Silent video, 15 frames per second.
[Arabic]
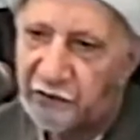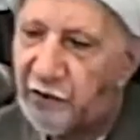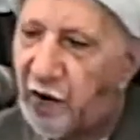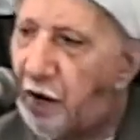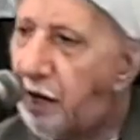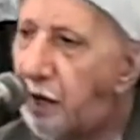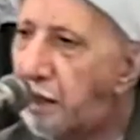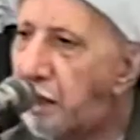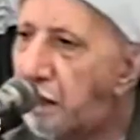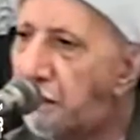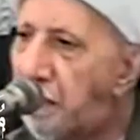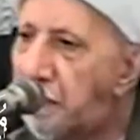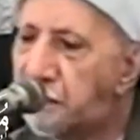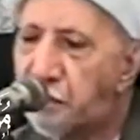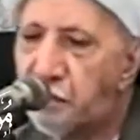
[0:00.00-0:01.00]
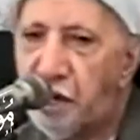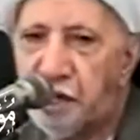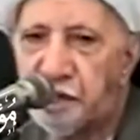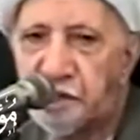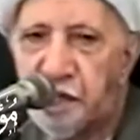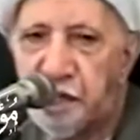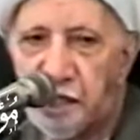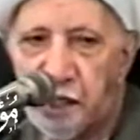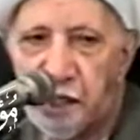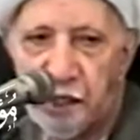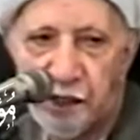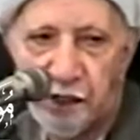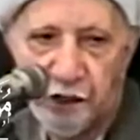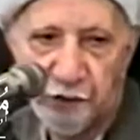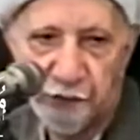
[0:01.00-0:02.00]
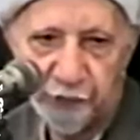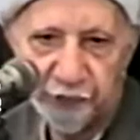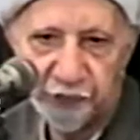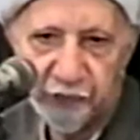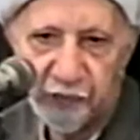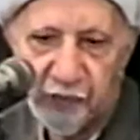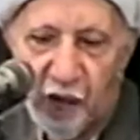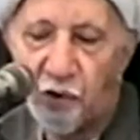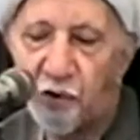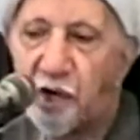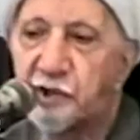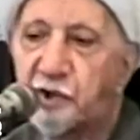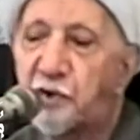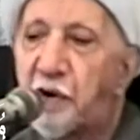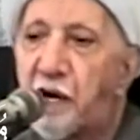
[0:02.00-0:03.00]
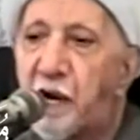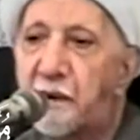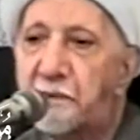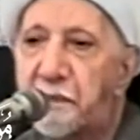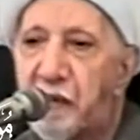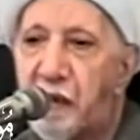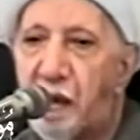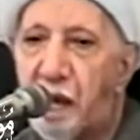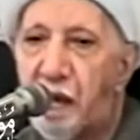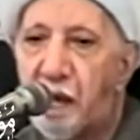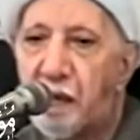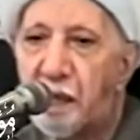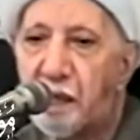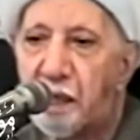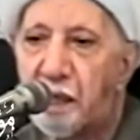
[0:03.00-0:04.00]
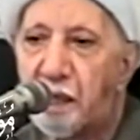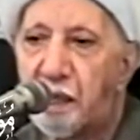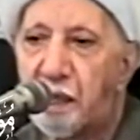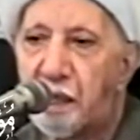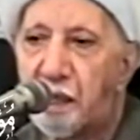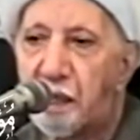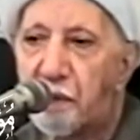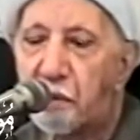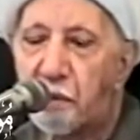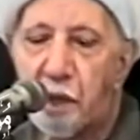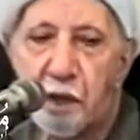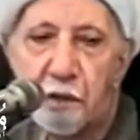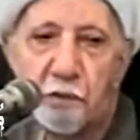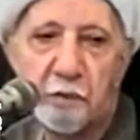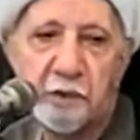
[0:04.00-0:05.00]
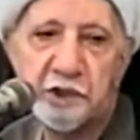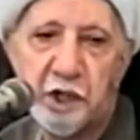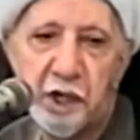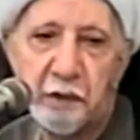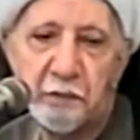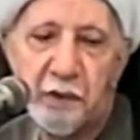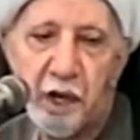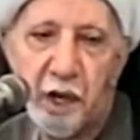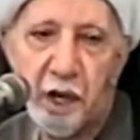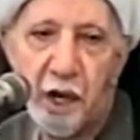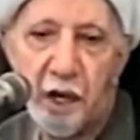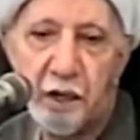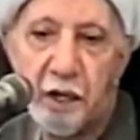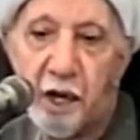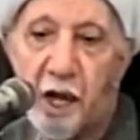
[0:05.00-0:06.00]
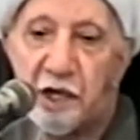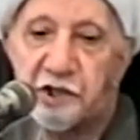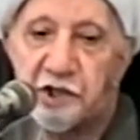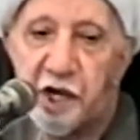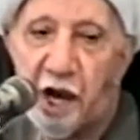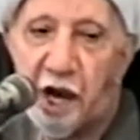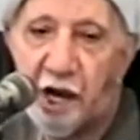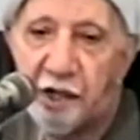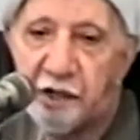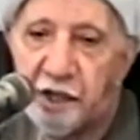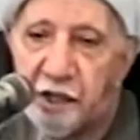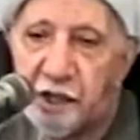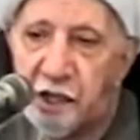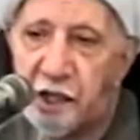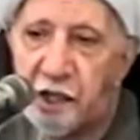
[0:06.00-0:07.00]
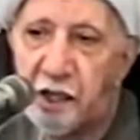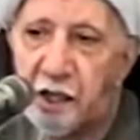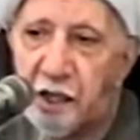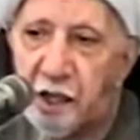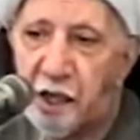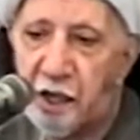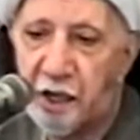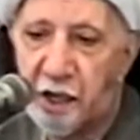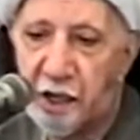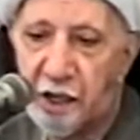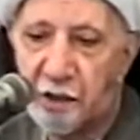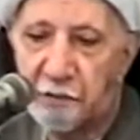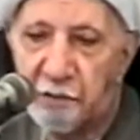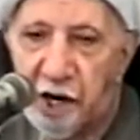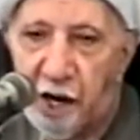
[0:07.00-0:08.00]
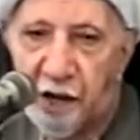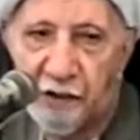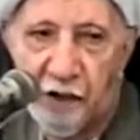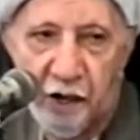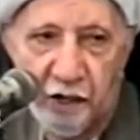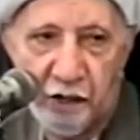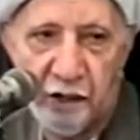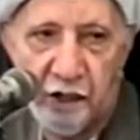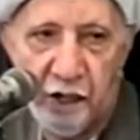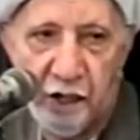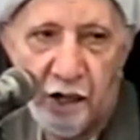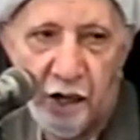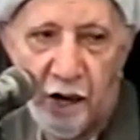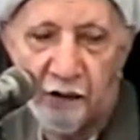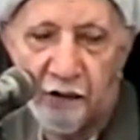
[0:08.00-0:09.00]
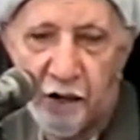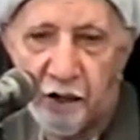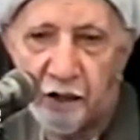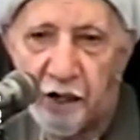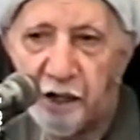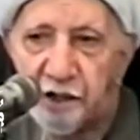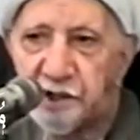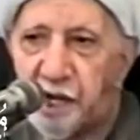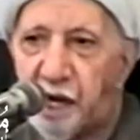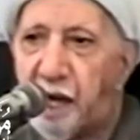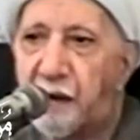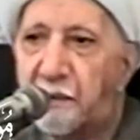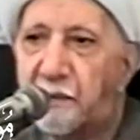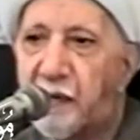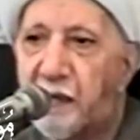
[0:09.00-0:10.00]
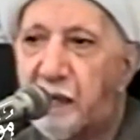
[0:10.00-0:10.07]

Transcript: فأنا عندما أزور لشهيد أو أزور الأنبياء ومو بس الأنبياء الناس العاديين إحنا من حضارتنا حضارة الإسلام